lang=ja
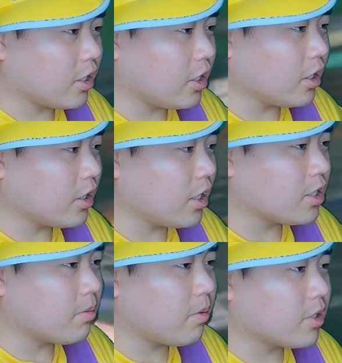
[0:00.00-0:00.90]
一旦
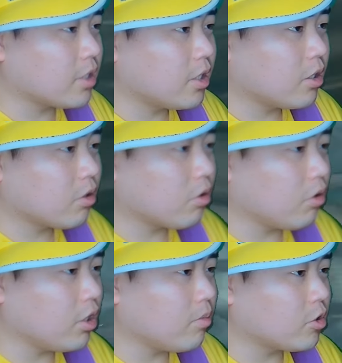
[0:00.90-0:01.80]
詰めます。
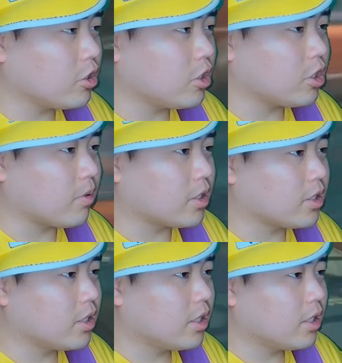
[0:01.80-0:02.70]
コインも10にしま
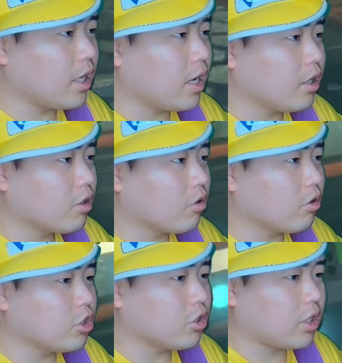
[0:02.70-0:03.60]
す。な、こ
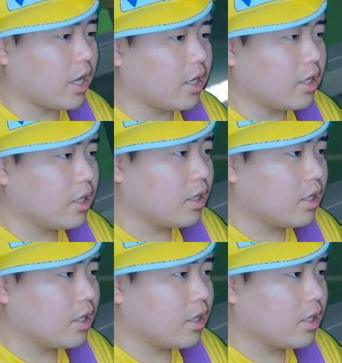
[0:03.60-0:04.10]
の状態。